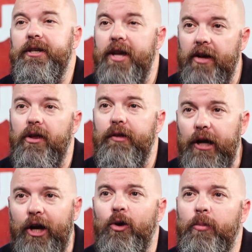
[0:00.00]
haya que decir
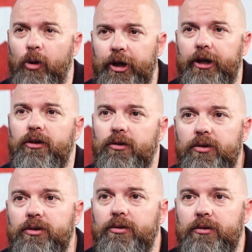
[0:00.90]
que no a proyectos.
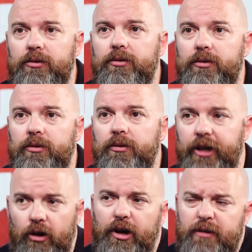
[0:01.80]

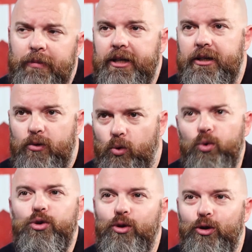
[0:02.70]
Creo que es más
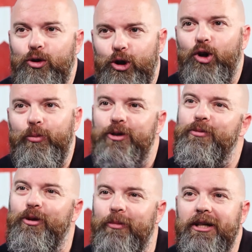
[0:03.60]
justo contigo
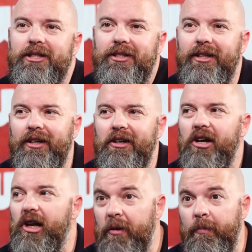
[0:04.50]
mismo y más
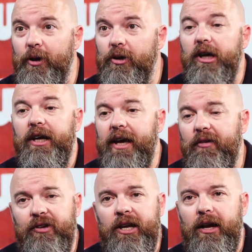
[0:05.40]
limpio. Y al
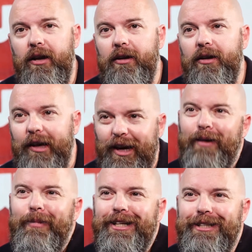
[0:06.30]
final el
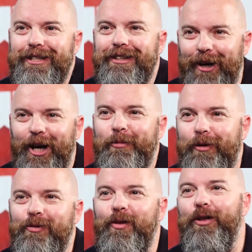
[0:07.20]
karma existe, el karma
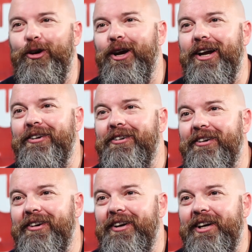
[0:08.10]
funciona,
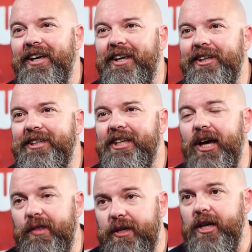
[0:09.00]
Y si
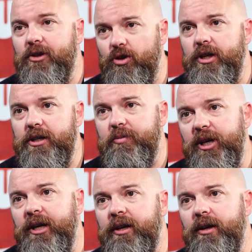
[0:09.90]
haces las cosas
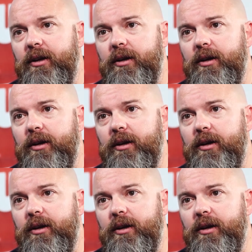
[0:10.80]
bien,